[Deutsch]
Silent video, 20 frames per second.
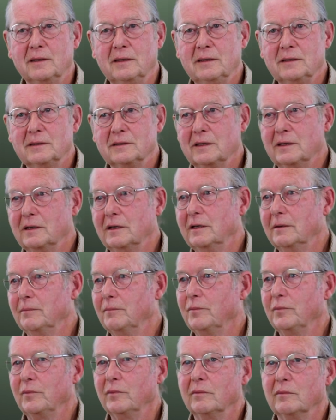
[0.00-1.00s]
diese
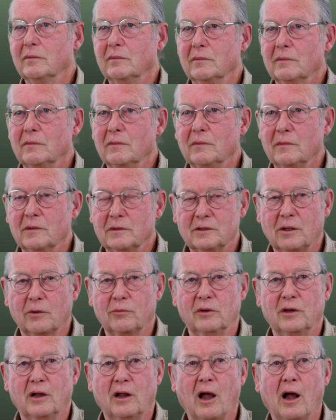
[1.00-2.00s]

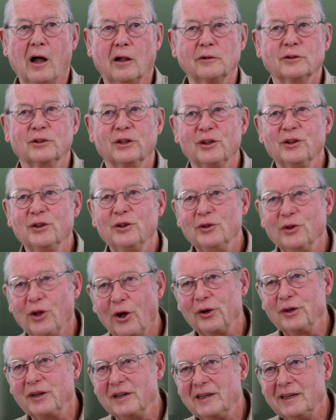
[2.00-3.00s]
sagen wir, alten,
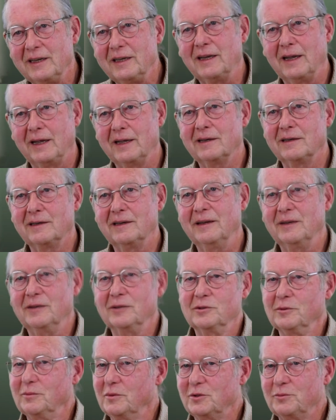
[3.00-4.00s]
neuen Ideen
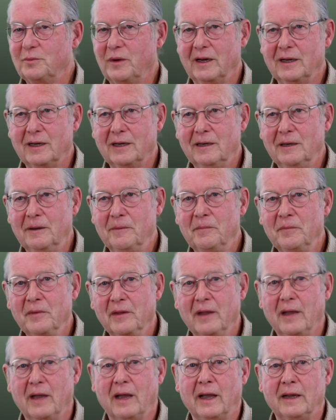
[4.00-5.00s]
zu besprechen.
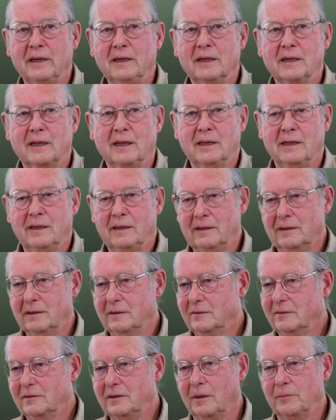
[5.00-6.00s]
Einige
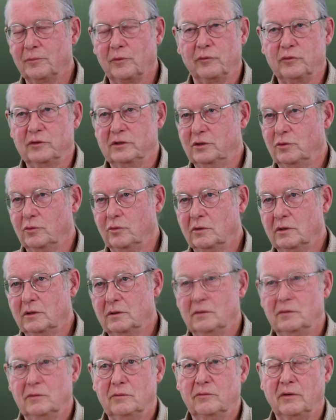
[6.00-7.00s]
der
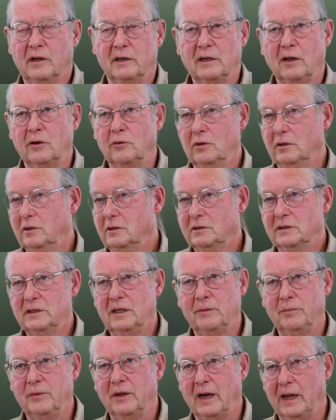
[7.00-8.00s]
Professoren waren auch
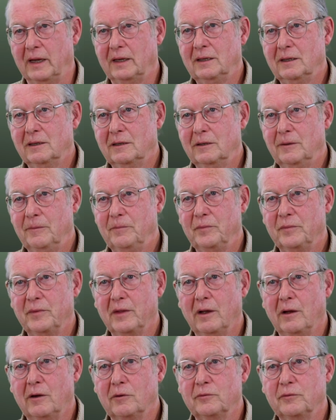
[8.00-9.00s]
sehr bereit,
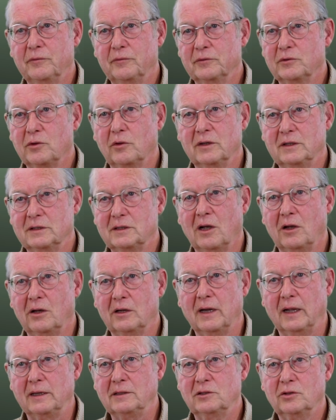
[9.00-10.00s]
auf solche
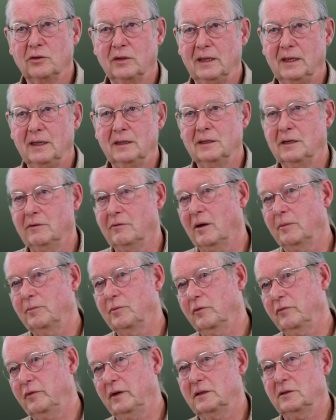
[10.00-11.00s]
Sachen einzugehen. Da war
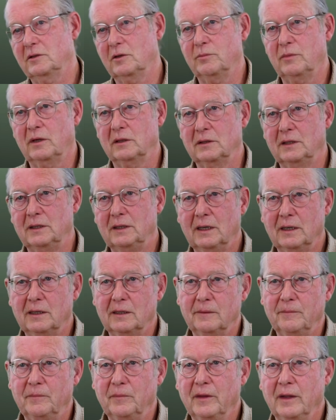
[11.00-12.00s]
Professor
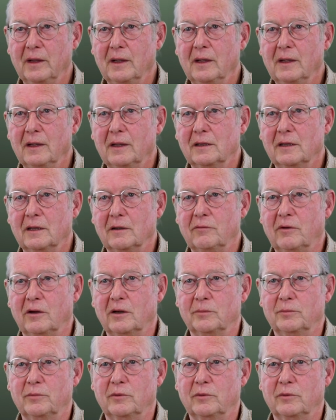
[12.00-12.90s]
Mathile, da war